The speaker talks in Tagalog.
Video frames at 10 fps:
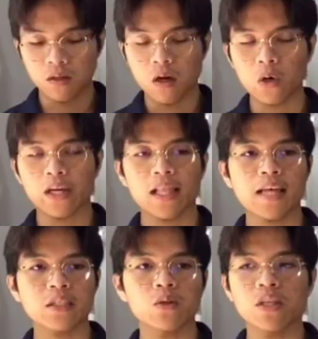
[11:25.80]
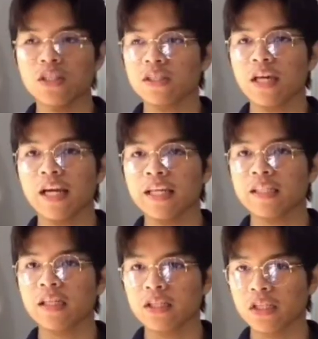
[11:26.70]
Okay class, so this is a graded
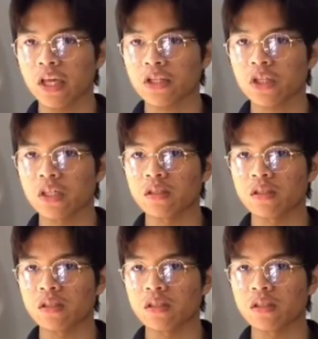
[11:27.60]
recitation.